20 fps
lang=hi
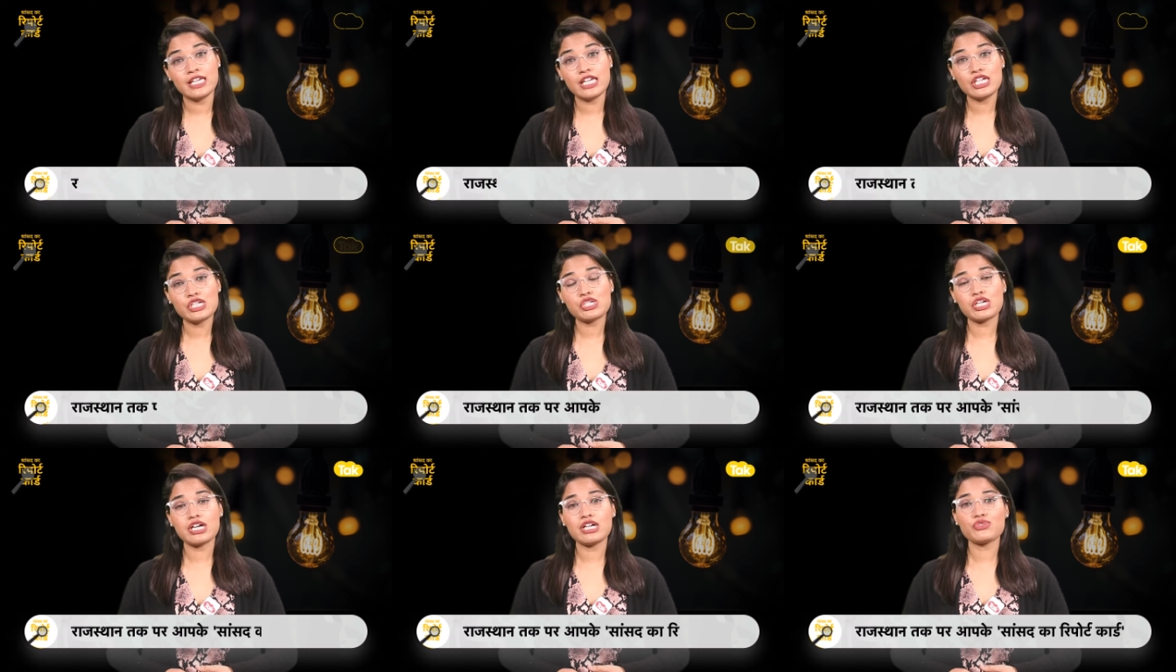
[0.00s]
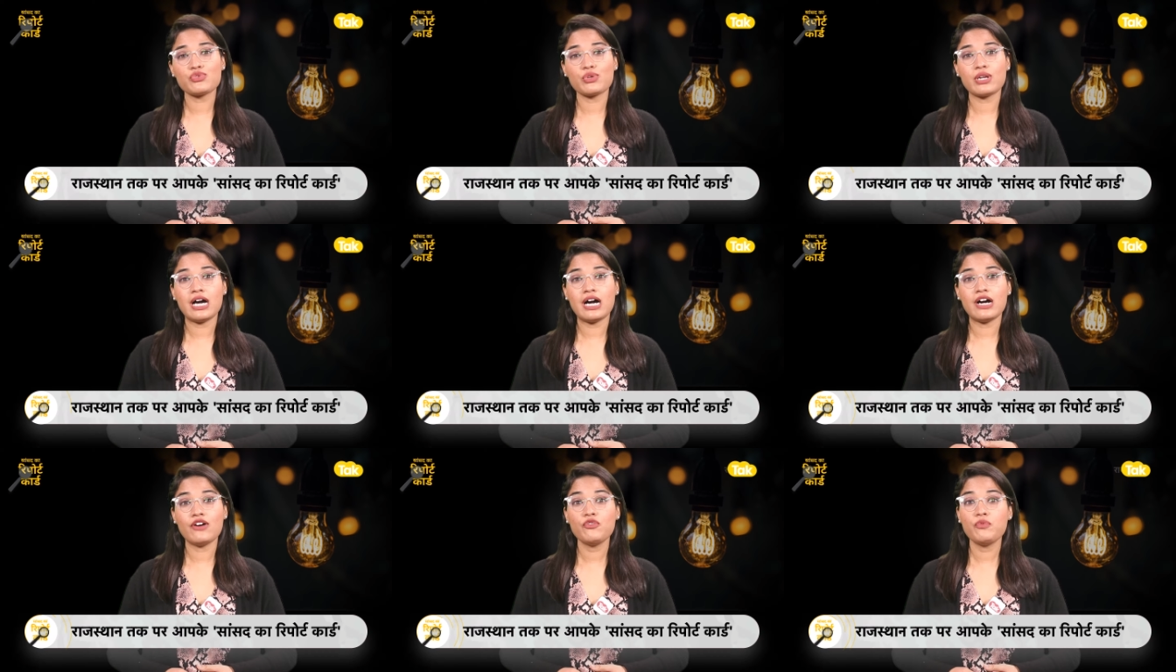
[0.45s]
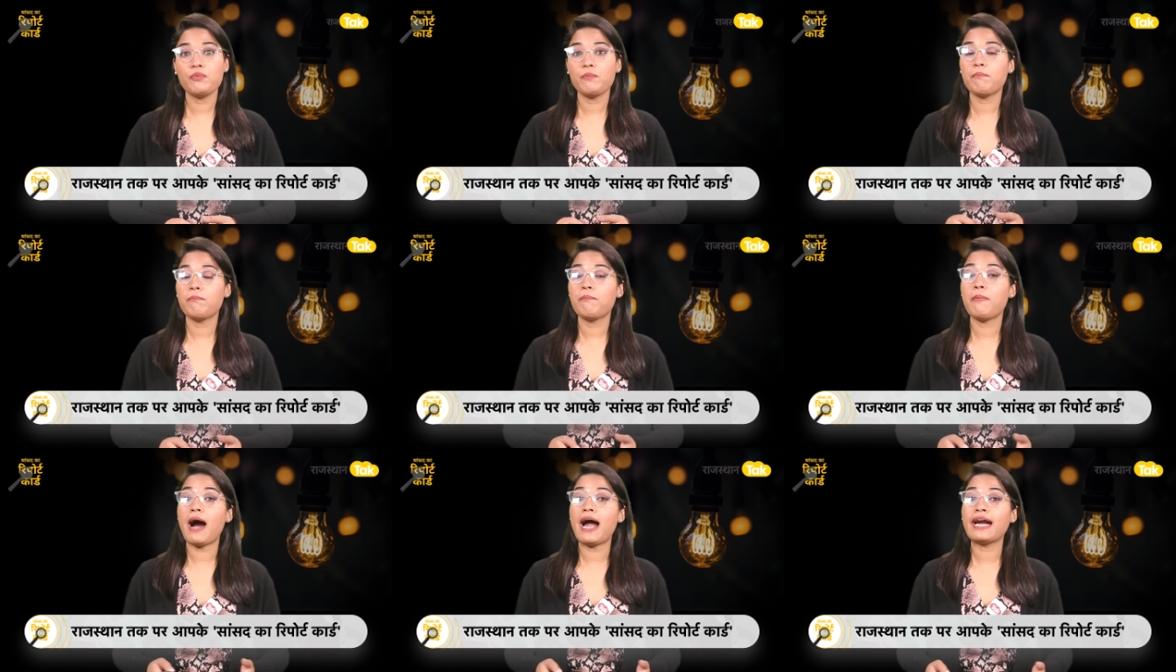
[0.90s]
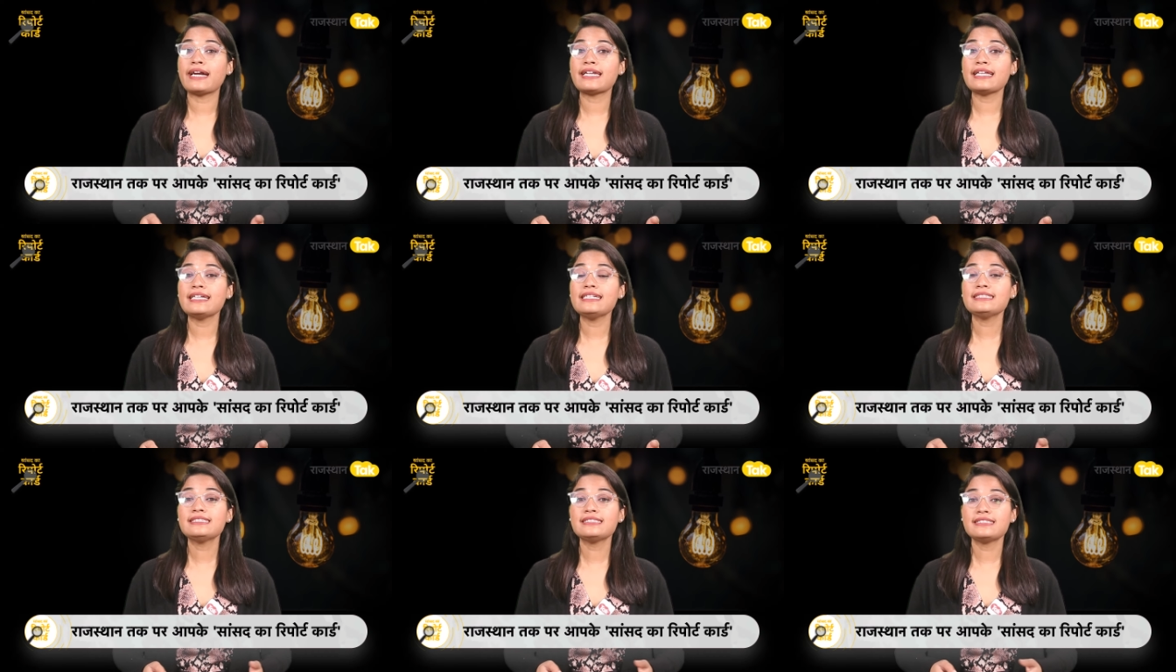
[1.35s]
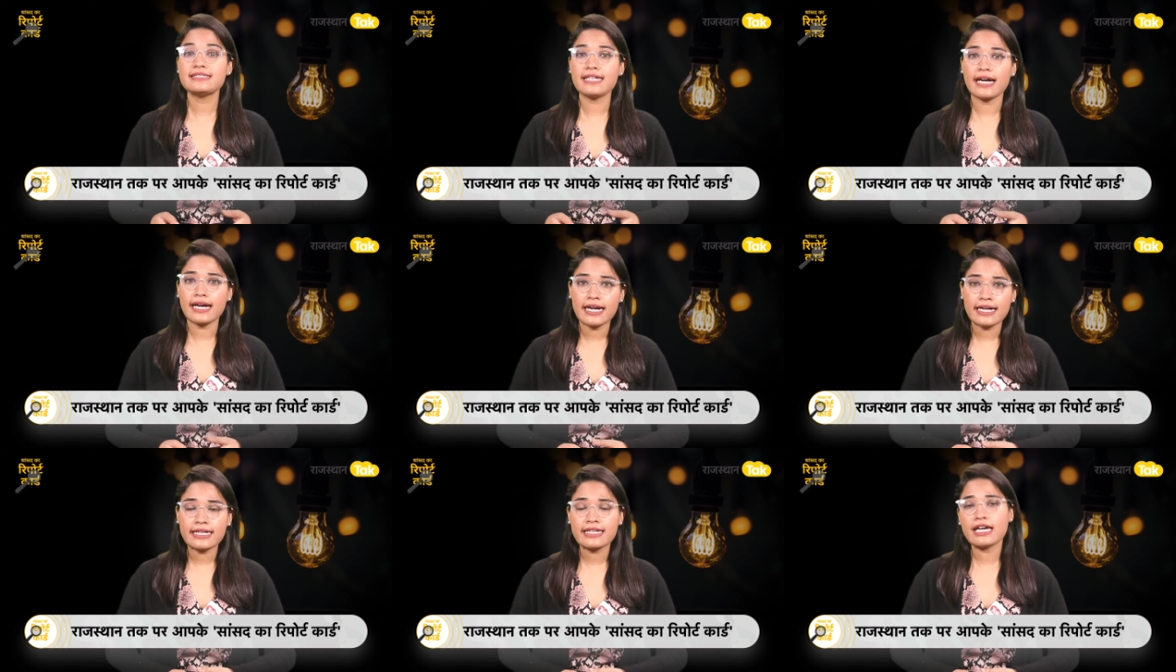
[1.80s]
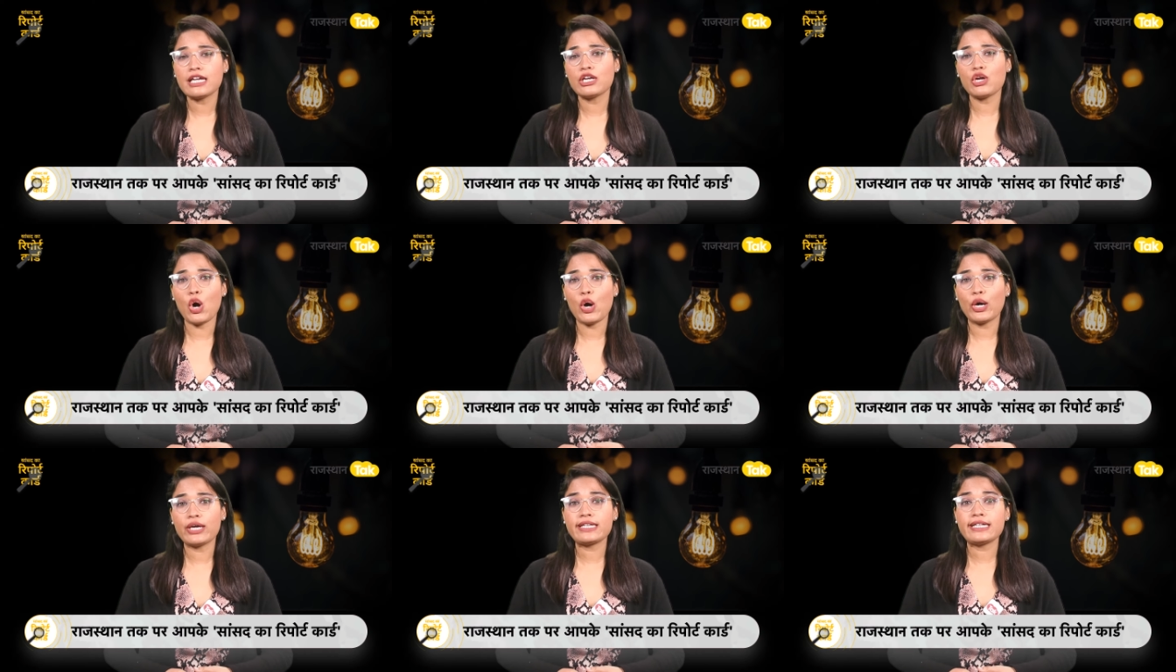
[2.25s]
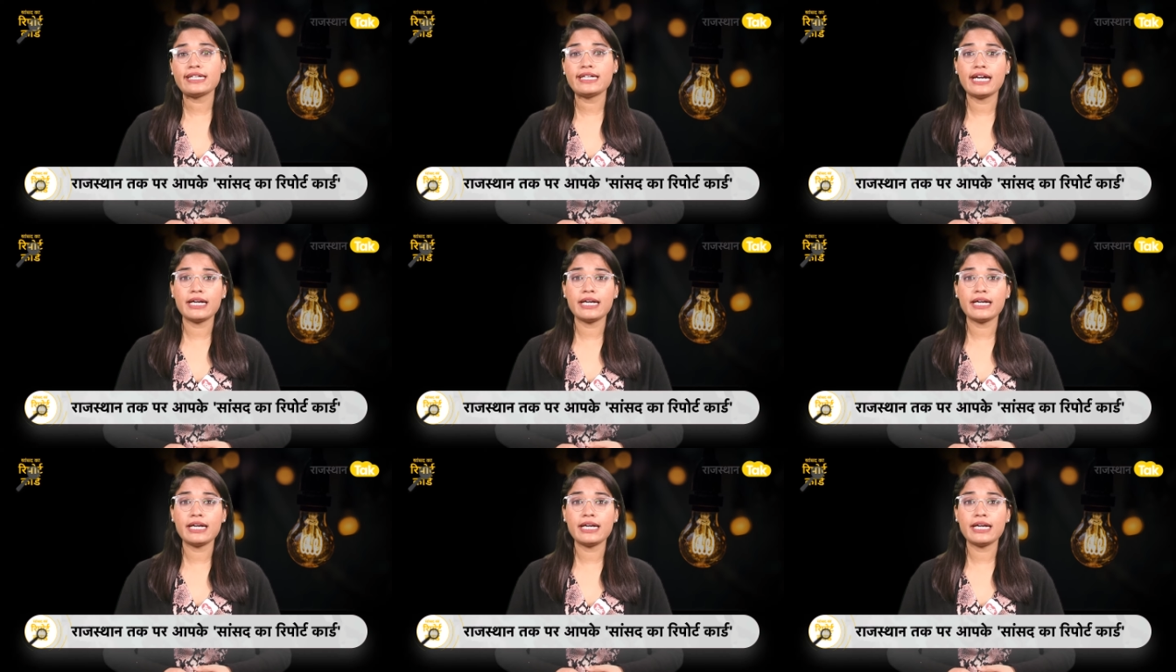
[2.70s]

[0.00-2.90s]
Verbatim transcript: देश का चुनाव पार्टी संगठन और